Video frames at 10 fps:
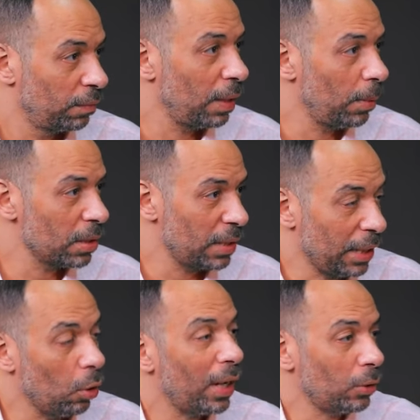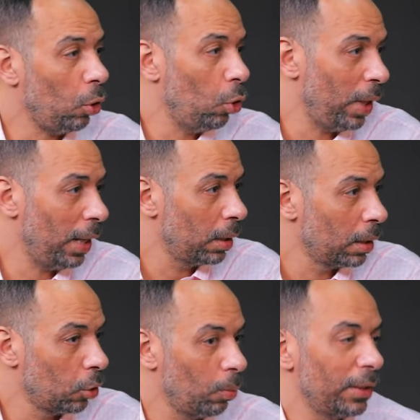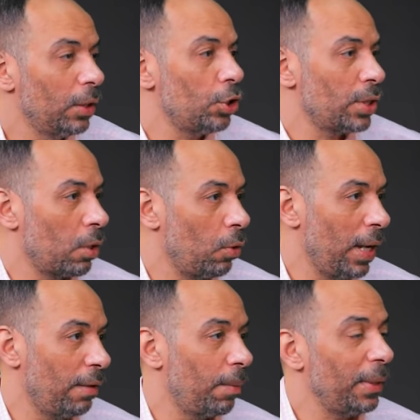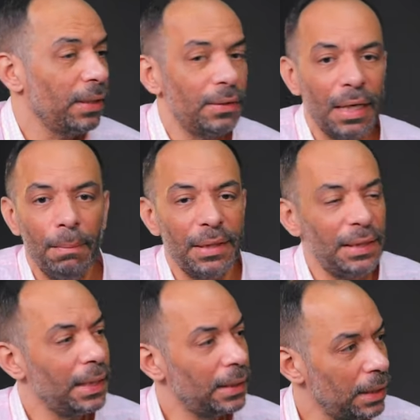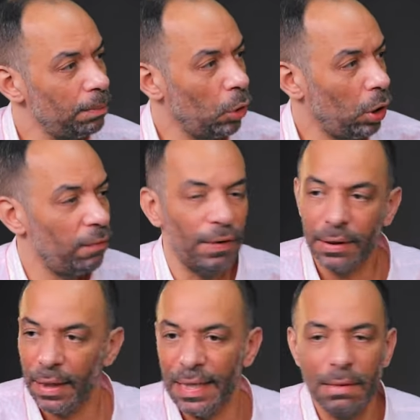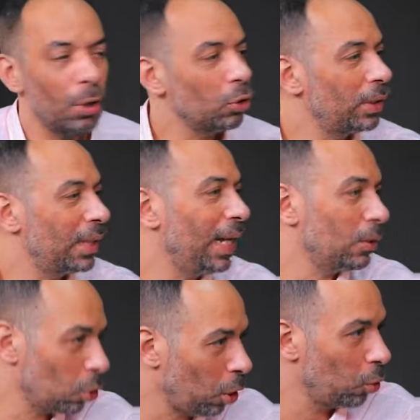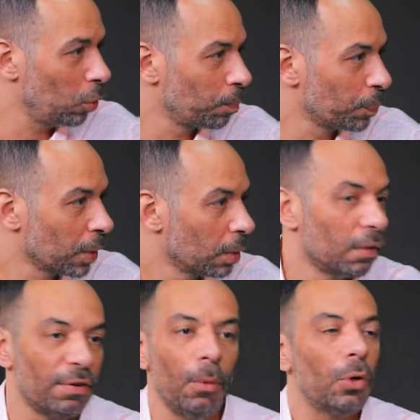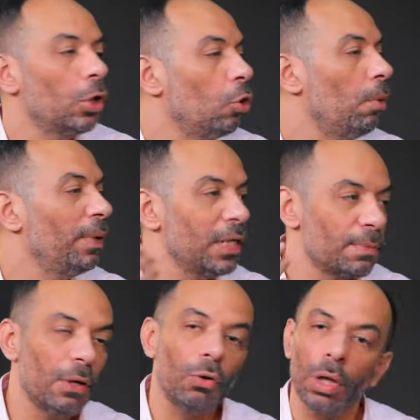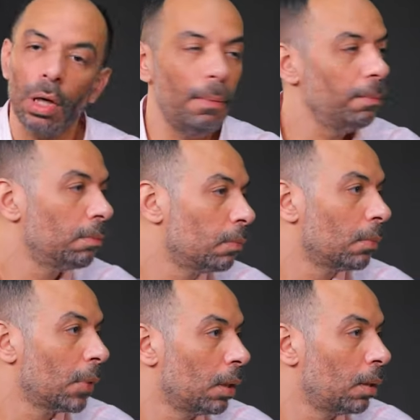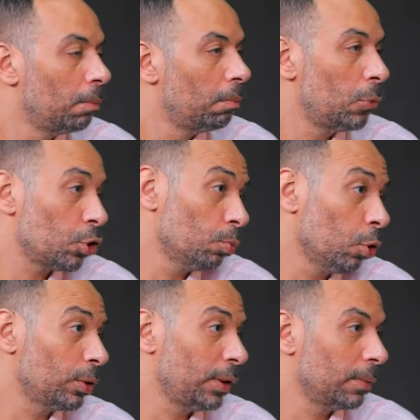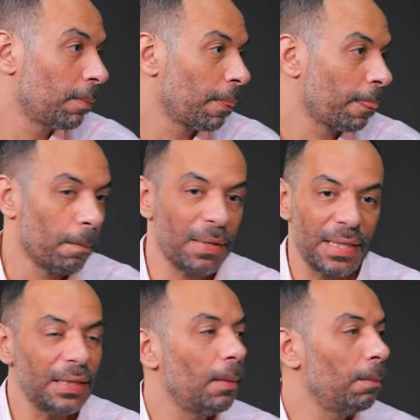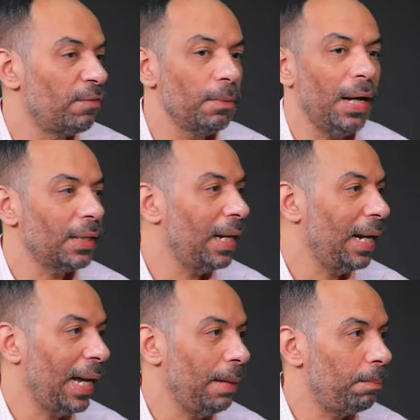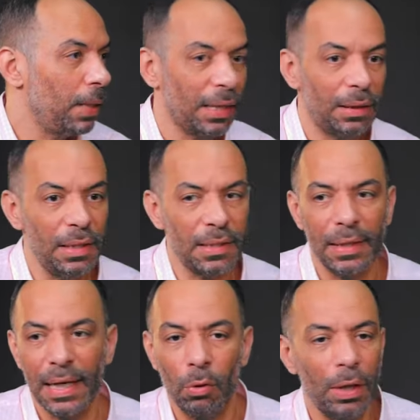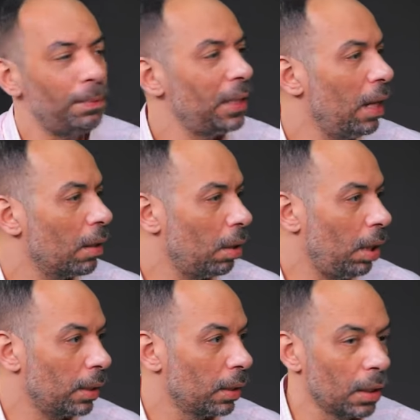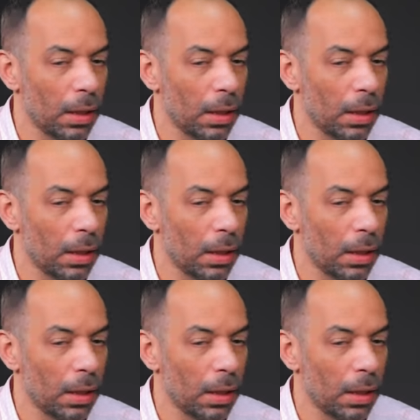فاهم قصدي يعني هو خد حقوقها وما قدرش يسوقها فبقيت انت لما تيجي تجيب معلن فانت لازم برضه هترجع تروح له فممكن هو بالنسبه له الرقم مش مرضي مش مرضي بس انت في بعض الالعاب اتليست انا لو جبت ليها راعي